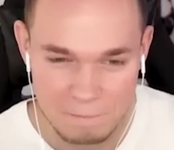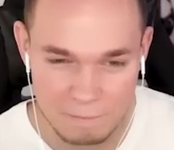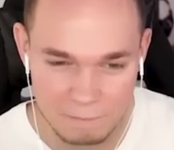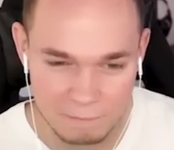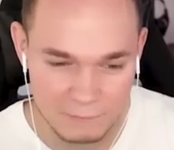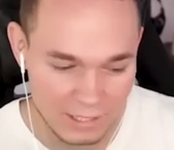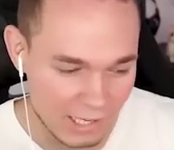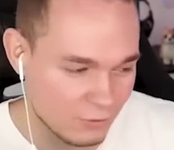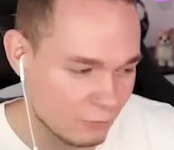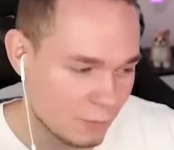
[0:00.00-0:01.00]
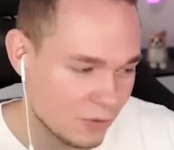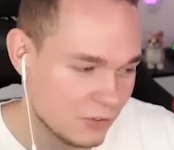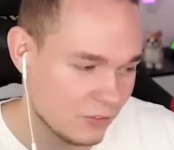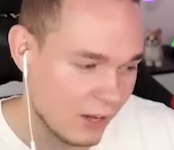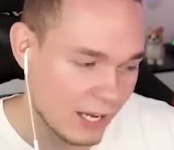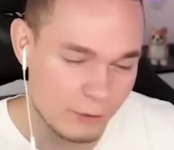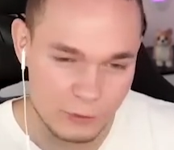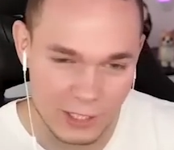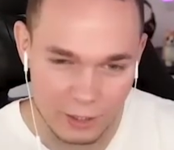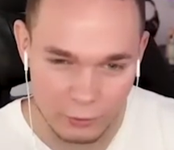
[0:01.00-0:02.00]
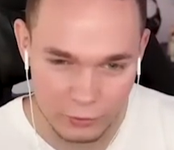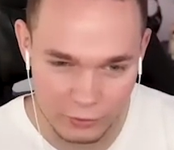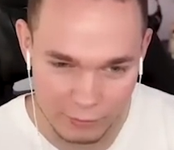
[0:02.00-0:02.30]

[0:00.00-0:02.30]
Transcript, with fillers: Mm, also wir müssten jetzt noch eine finale Runde